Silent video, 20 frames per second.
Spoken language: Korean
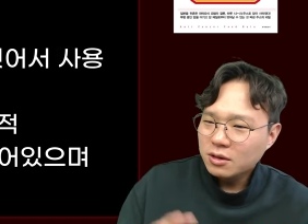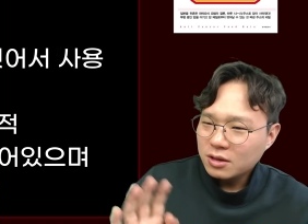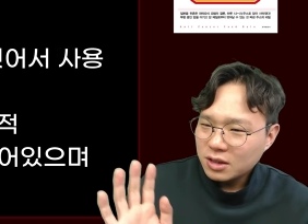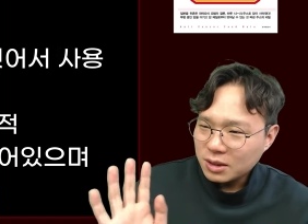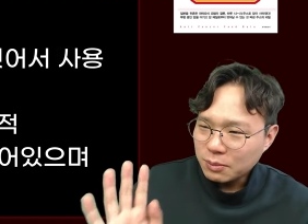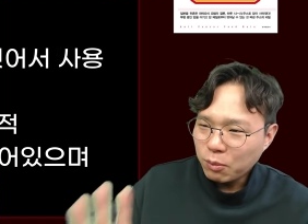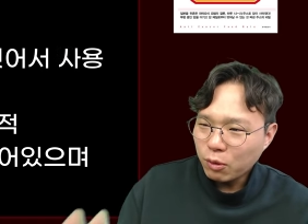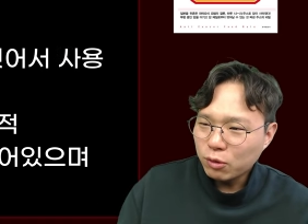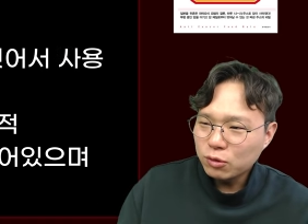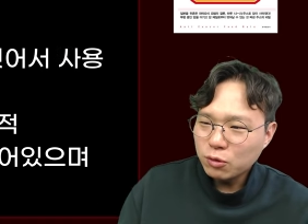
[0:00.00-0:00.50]

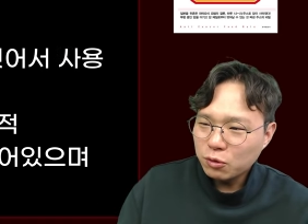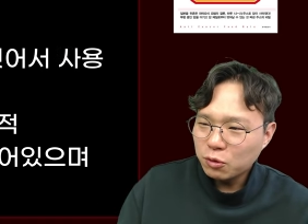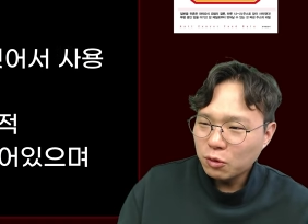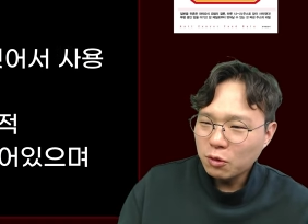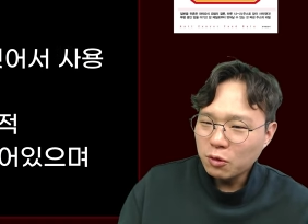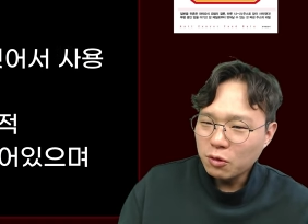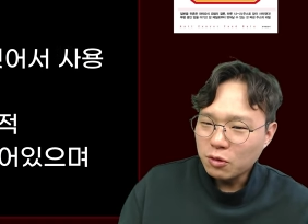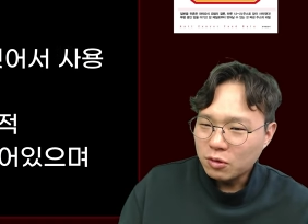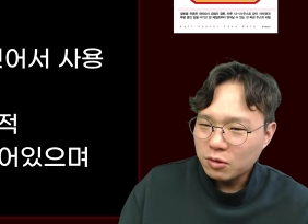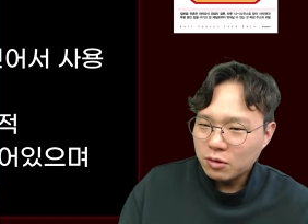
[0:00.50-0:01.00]
이
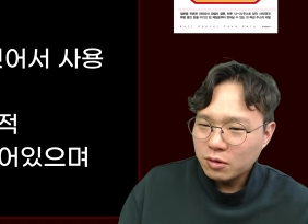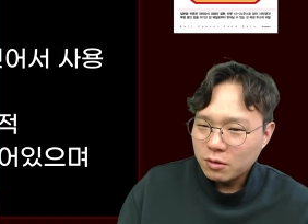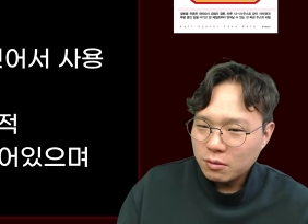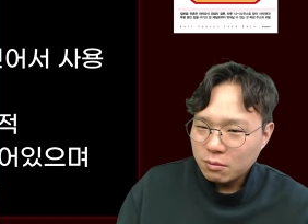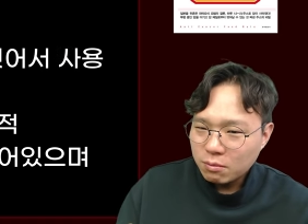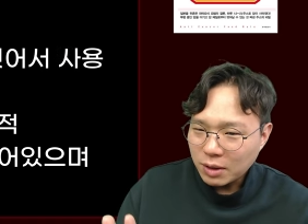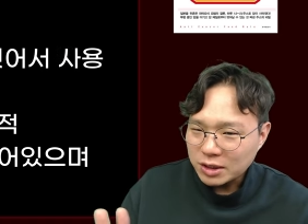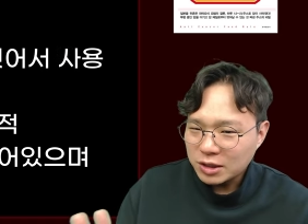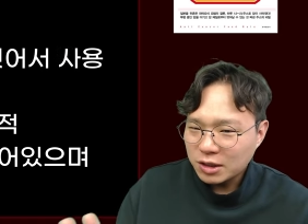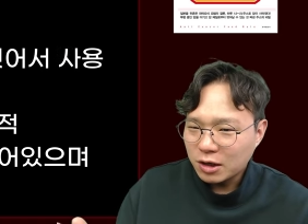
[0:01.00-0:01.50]
포도도
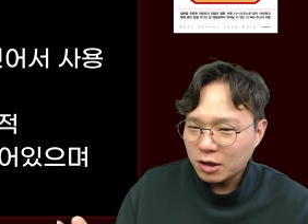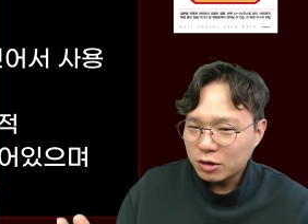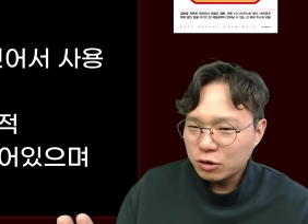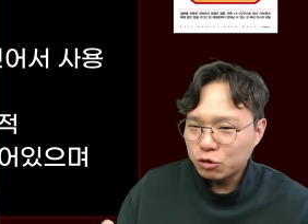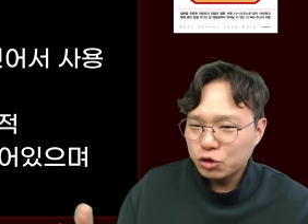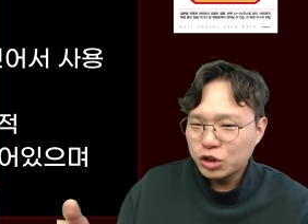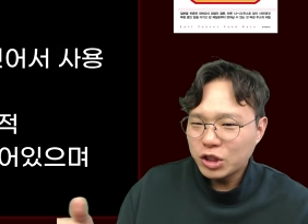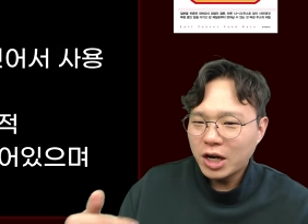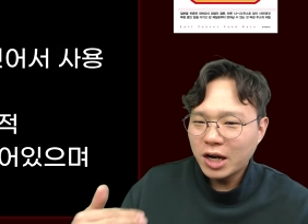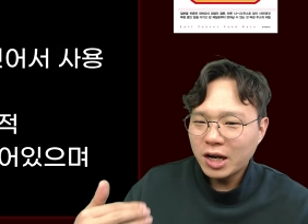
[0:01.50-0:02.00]
마찬가지로
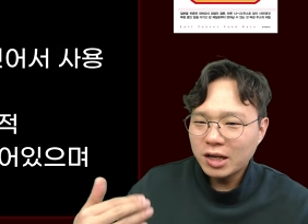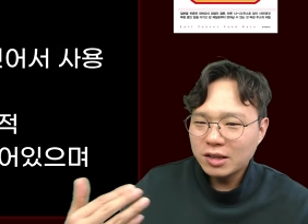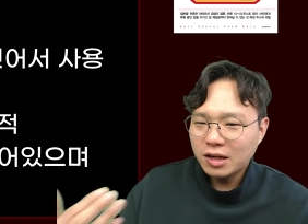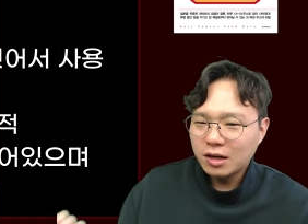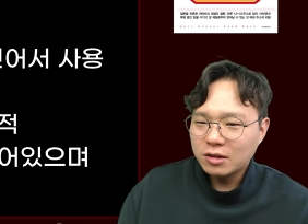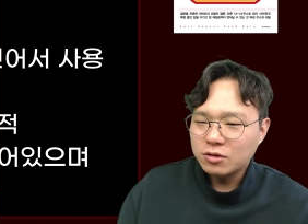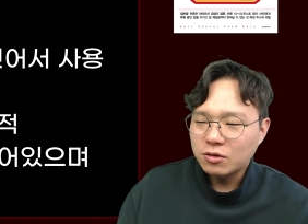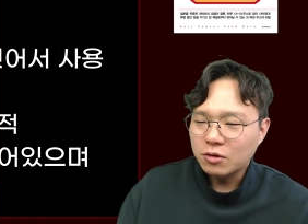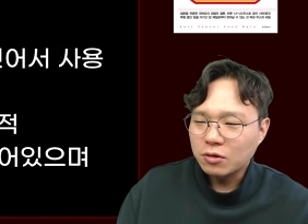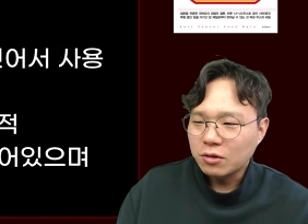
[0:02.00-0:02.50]
취향에
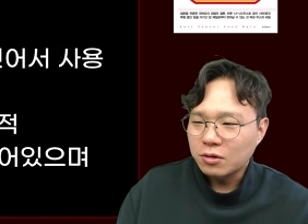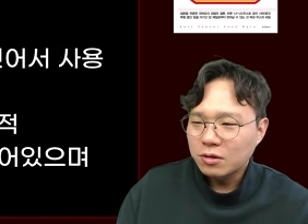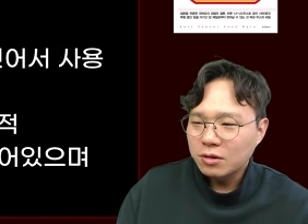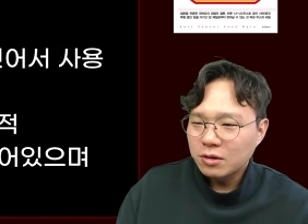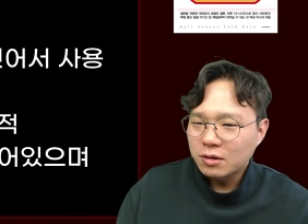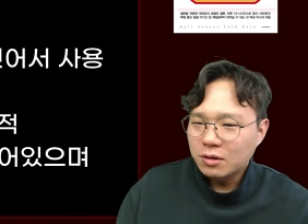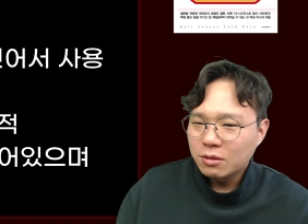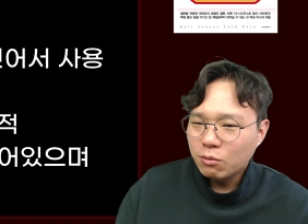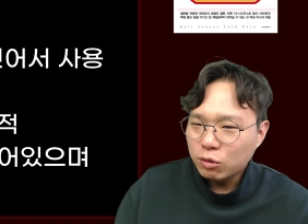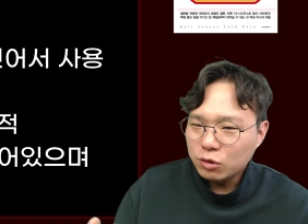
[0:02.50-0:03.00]
따라서
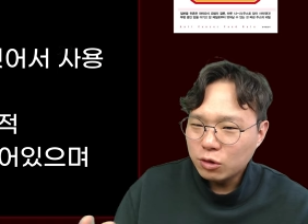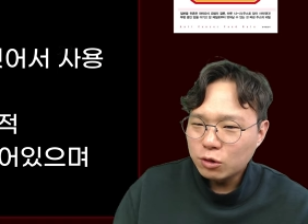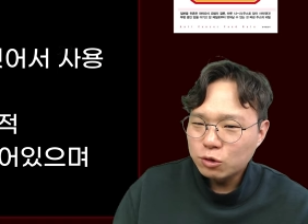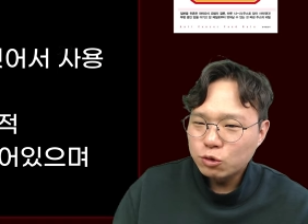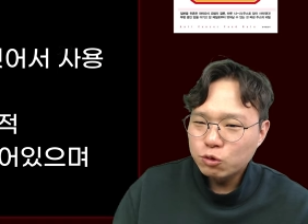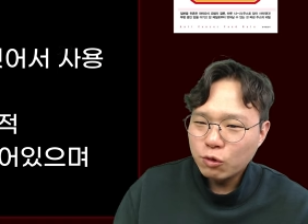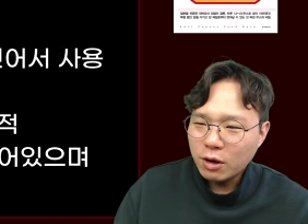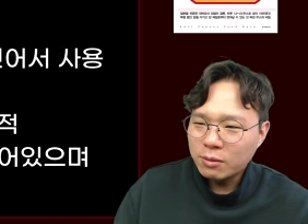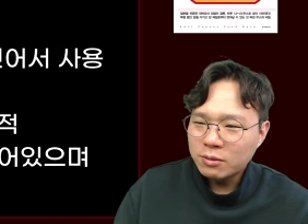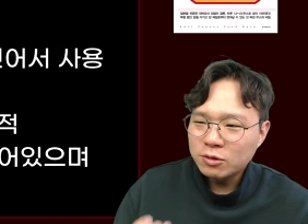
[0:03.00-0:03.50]
포도를
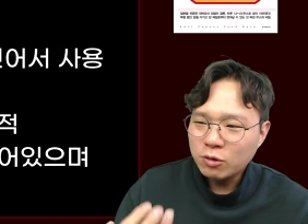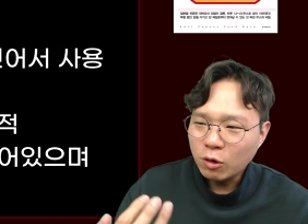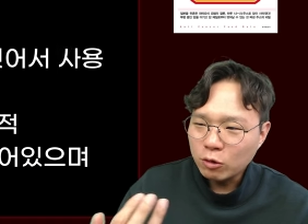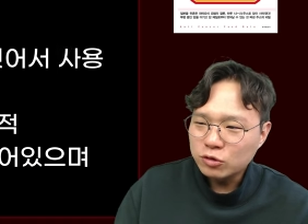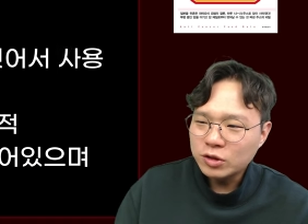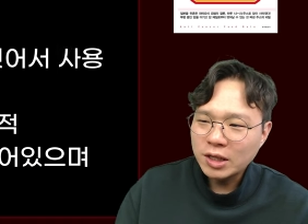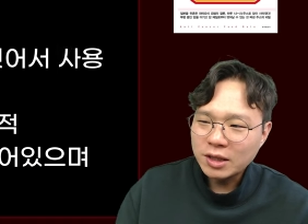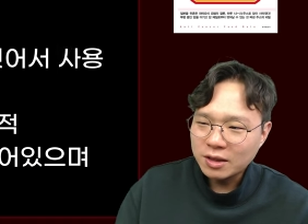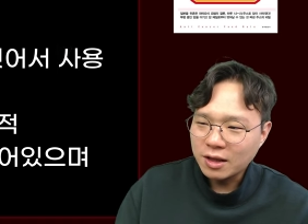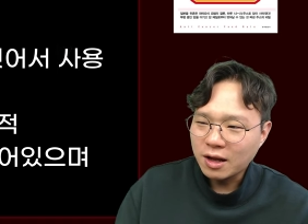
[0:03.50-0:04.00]
좋아하면 넣어도
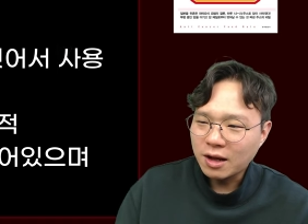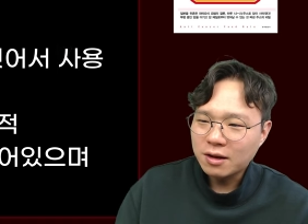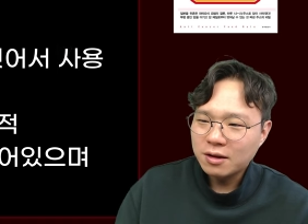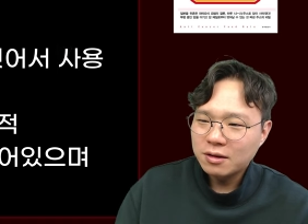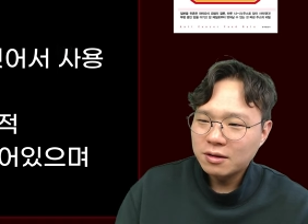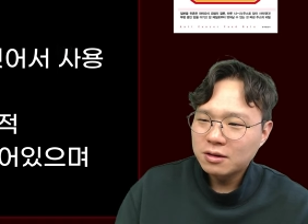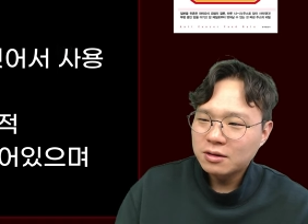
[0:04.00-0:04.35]
된다.